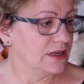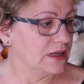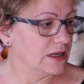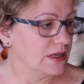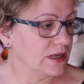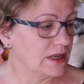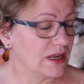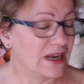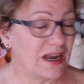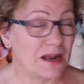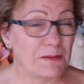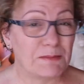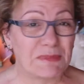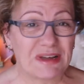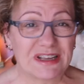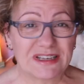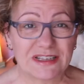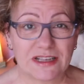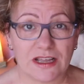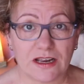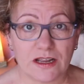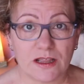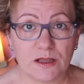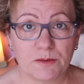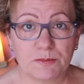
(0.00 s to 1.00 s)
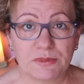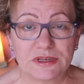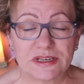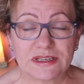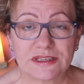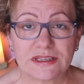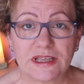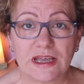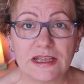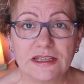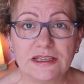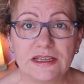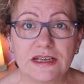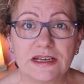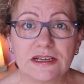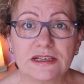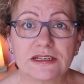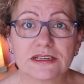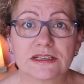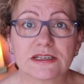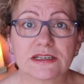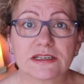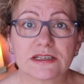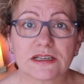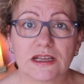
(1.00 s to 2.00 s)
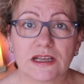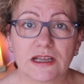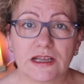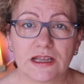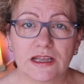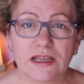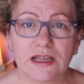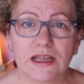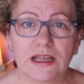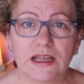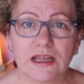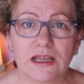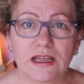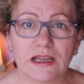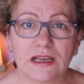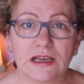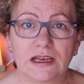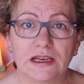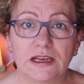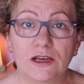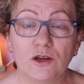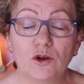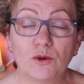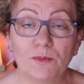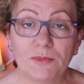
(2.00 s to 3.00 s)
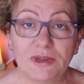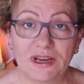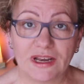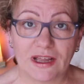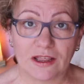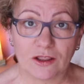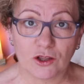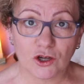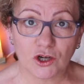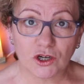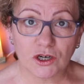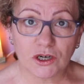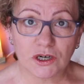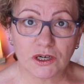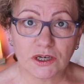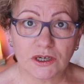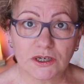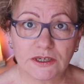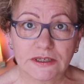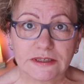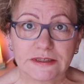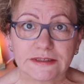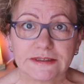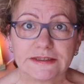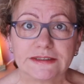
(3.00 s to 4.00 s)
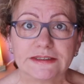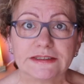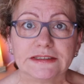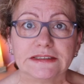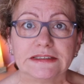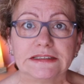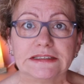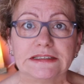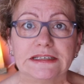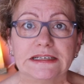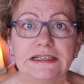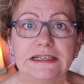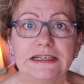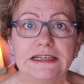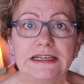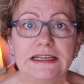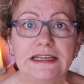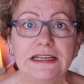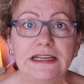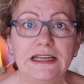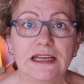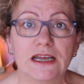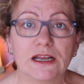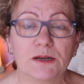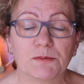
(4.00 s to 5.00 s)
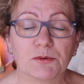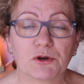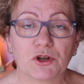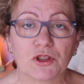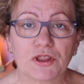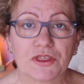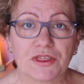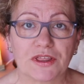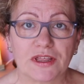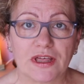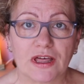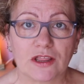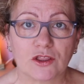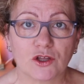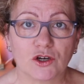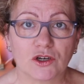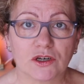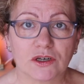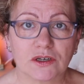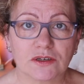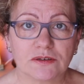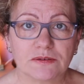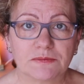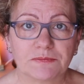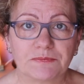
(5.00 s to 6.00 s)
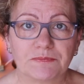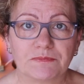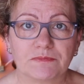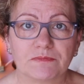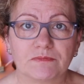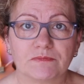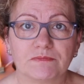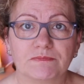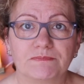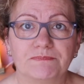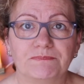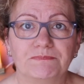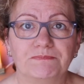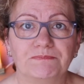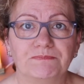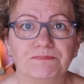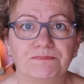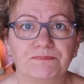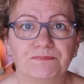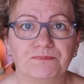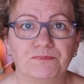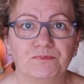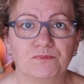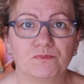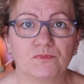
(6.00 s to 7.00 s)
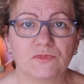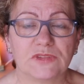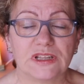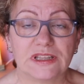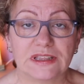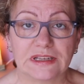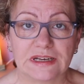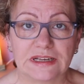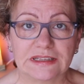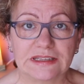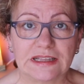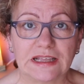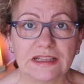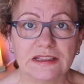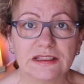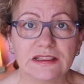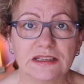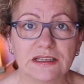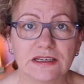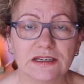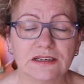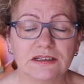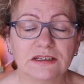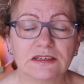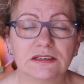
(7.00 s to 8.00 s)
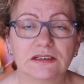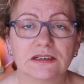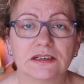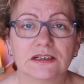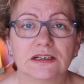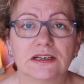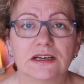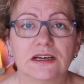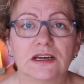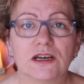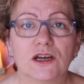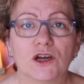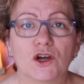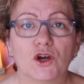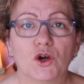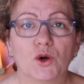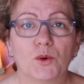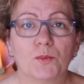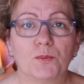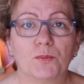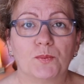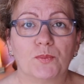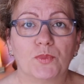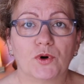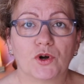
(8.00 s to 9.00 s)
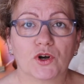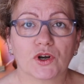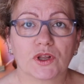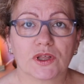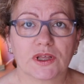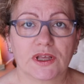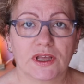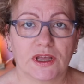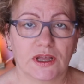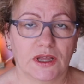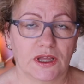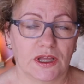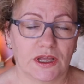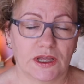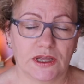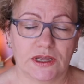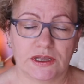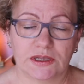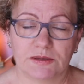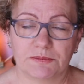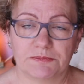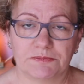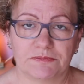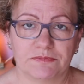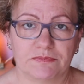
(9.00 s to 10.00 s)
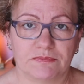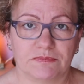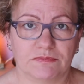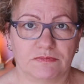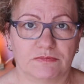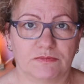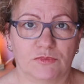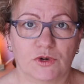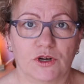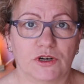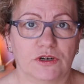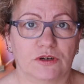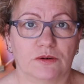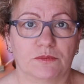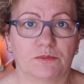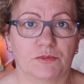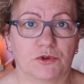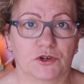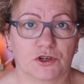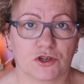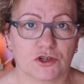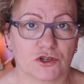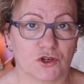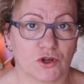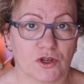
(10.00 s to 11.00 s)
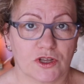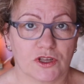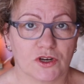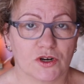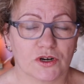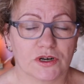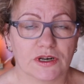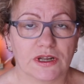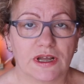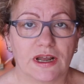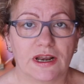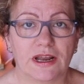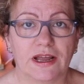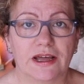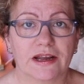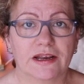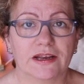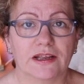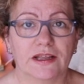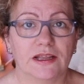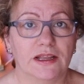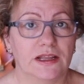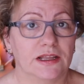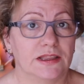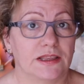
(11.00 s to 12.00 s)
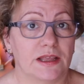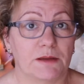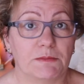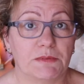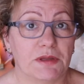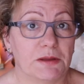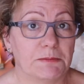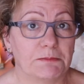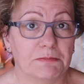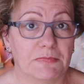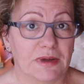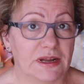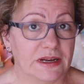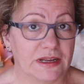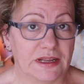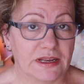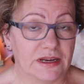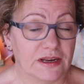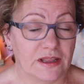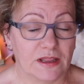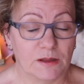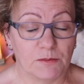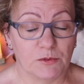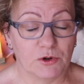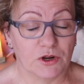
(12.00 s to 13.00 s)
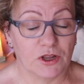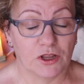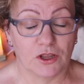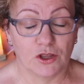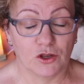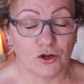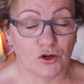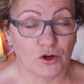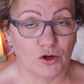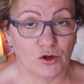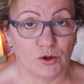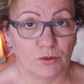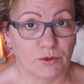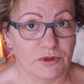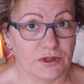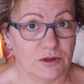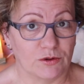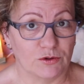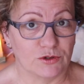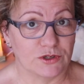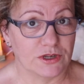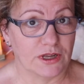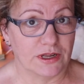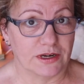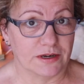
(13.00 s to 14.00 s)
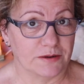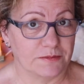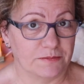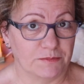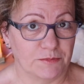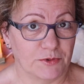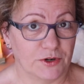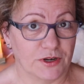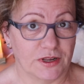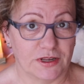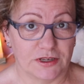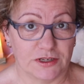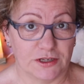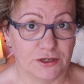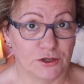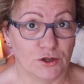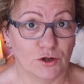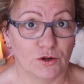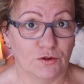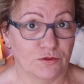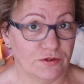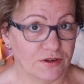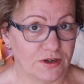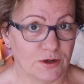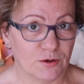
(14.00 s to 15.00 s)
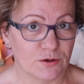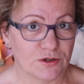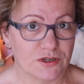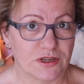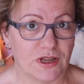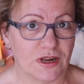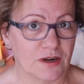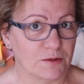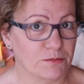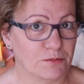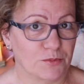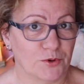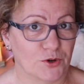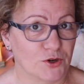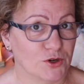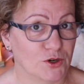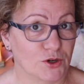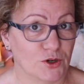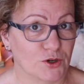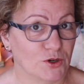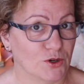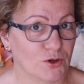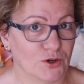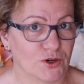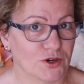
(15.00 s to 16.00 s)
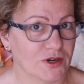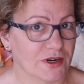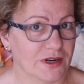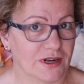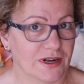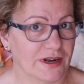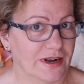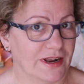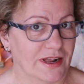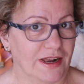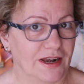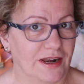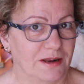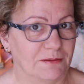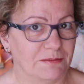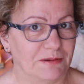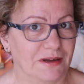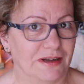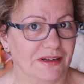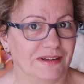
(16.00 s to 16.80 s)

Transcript: que la máscara de pestañas, el iluminador y el bronceador mm, hidratante, porque bueno, porque os lo quiero regalar y también más que nada porque yo no lo voy a usar, porque si yo lo fuera a usar, pues no lo regalaba.